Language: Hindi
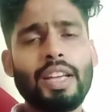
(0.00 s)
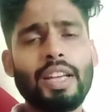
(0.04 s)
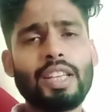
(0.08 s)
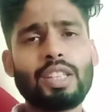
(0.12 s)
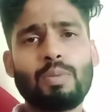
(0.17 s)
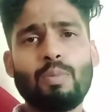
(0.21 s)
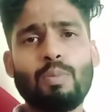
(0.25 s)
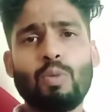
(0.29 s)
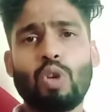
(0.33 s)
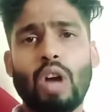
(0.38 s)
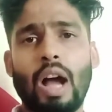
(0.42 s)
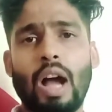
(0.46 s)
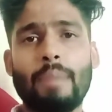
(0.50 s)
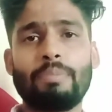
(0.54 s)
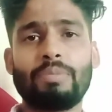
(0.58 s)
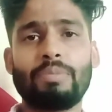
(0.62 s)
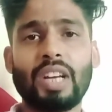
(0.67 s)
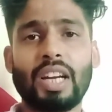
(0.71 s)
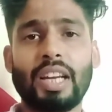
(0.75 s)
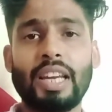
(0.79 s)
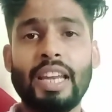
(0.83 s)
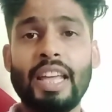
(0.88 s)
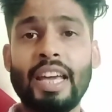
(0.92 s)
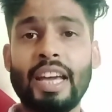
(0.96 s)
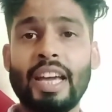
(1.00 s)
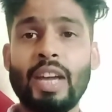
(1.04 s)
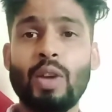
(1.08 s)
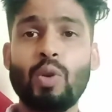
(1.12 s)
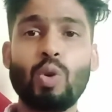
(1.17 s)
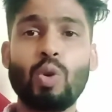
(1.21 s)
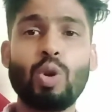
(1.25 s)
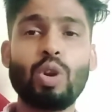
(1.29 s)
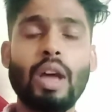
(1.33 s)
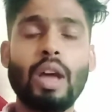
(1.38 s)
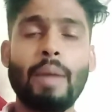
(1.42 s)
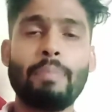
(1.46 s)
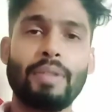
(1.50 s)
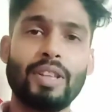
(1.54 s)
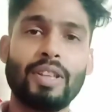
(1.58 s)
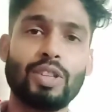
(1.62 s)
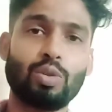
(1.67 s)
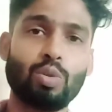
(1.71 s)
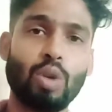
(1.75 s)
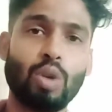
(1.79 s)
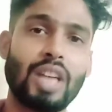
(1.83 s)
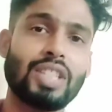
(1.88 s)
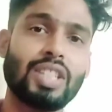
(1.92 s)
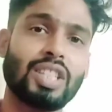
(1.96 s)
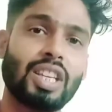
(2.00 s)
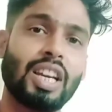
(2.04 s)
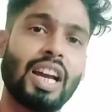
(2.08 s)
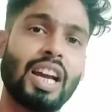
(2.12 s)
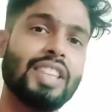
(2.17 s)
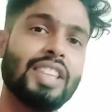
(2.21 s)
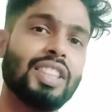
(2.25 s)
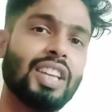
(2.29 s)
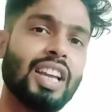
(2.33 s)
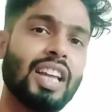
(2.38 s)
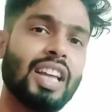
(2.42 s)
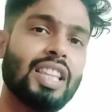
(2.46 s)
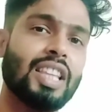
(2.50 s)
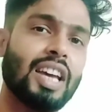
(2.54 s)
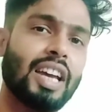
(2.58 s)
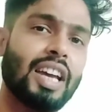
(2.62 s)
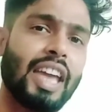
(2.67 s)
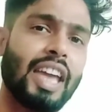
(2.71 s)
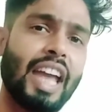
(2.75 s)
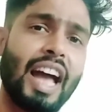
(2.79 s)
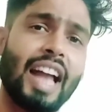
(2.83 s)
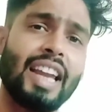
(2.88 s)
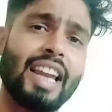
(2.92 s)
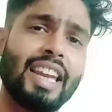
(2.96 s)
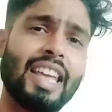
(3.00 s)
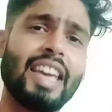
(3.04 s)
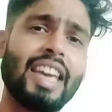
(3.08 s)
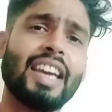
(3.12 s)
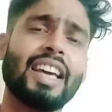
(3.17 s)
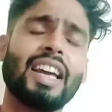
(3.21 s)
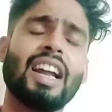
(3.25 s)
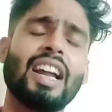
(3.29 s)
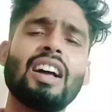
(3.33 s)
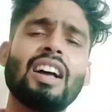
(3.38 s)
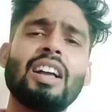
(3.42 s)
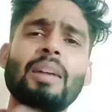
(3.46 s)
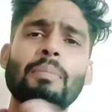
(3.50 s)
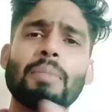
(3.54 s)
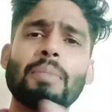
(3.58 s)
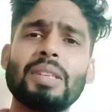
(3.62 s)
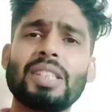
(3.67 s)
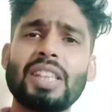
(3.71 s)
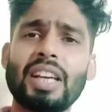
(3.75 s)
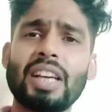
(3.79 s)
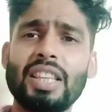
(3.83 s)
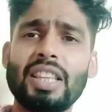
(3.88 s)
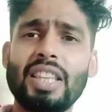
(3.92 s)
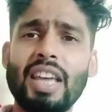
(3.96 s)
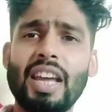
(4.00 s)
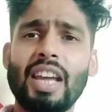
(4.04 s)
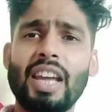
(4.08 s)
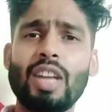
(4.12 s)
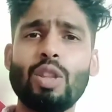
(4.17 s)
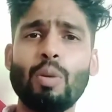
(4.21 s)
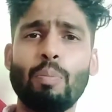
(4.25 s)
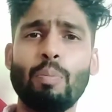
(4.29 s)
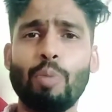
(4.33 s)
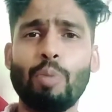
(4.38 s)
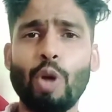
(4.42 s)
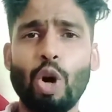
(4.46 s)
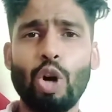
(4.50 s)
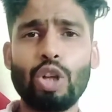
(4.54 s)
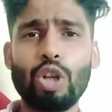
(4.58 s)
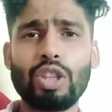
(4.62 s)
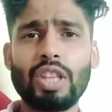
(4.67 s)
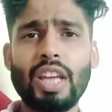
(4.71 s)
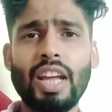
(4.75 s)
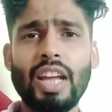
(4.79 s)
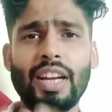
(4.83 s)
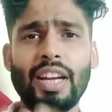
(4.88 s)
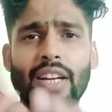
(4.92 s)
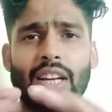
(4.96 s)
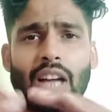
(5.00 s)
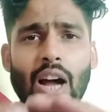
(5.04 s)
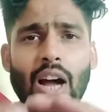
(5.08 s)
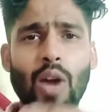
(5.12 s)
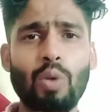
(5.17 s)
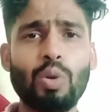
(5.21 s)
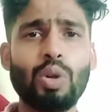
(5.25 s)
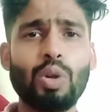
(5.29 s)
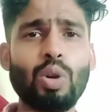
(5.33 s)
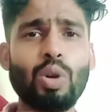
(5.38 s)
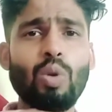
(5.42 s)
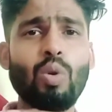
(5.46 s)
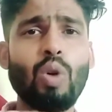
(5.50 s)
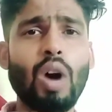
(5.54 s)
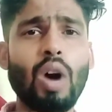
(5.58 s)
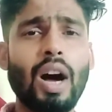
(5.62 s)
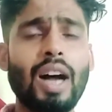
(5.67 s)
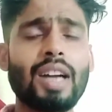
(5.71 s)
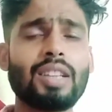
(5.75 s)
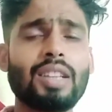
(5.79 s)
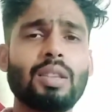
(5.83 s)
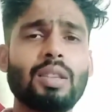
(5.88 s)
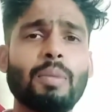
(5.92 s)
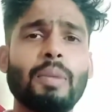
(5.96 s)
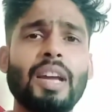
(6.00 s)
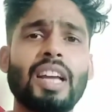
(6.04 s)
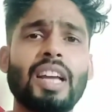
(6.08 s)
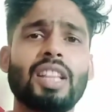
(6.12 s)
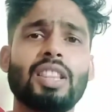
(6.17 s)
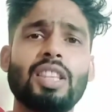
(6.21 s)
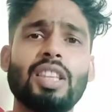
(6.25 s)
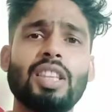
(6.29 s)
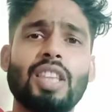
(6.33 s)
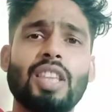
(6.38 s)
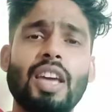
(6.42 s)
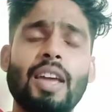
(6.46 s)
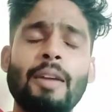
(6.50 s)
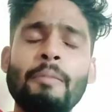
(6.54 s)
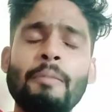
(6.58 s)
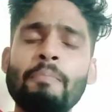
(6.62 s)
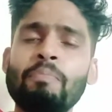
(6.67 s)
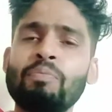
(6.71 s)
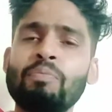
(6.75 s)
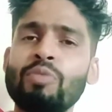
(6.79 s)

इस मुकाम तक ले गई उन्होंने अपने स्वास्थ्य का इतना ज़्यादा ख्याल नहीं करा वैसे अगर देखें तो बहुत ही एक डाउन टू अर्थ व्यक्ति थे